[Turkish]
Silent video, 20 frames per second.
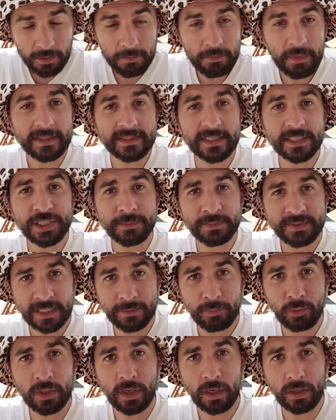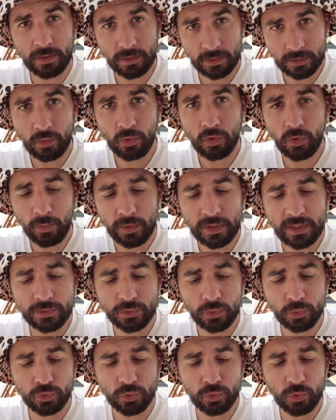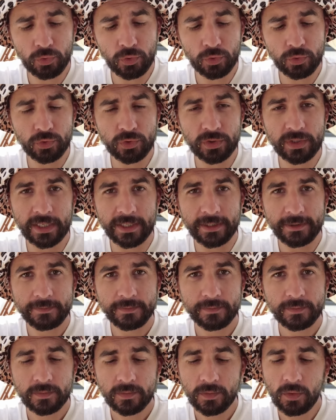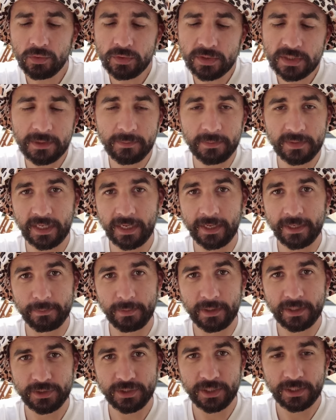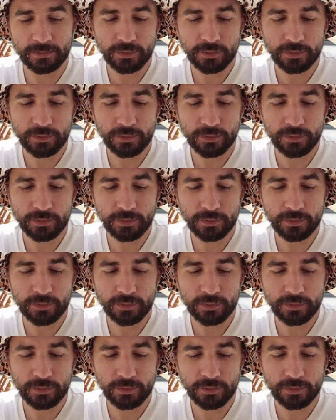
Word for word: Bazen cipsleri böyle lokumole sosu koyuyorsun ya. Onun gibi yani bence.